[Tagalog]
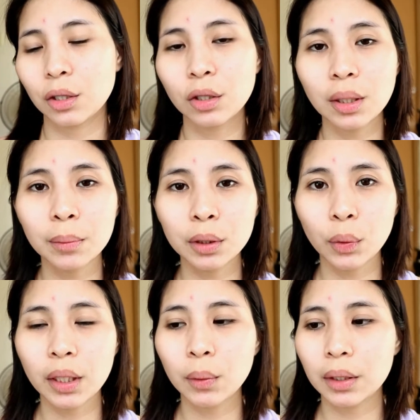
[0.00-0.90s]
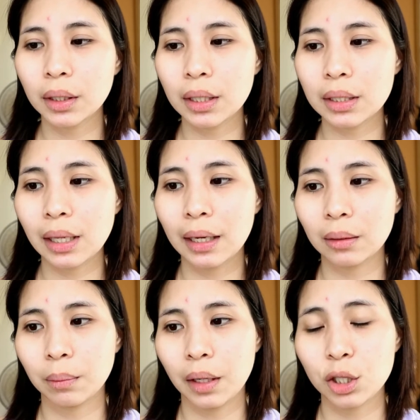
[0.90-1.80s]
So yung number 21 is
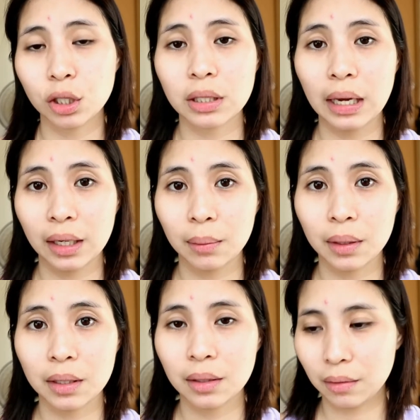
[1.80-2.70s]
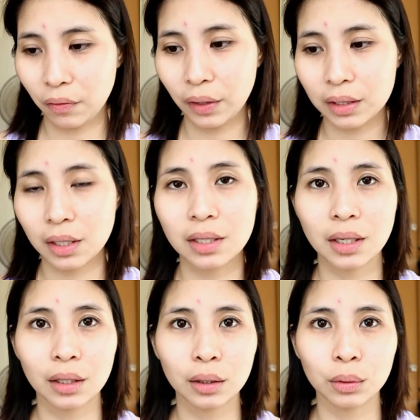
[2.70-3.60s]
light beige. Sana mag-fit sa
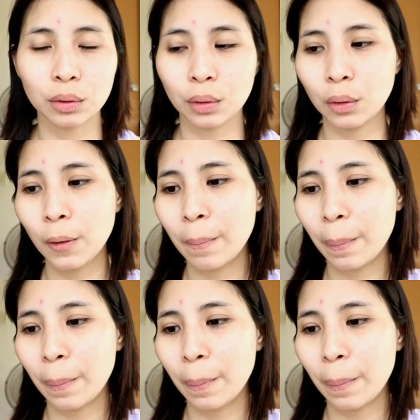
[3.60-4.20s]
skin tone ko.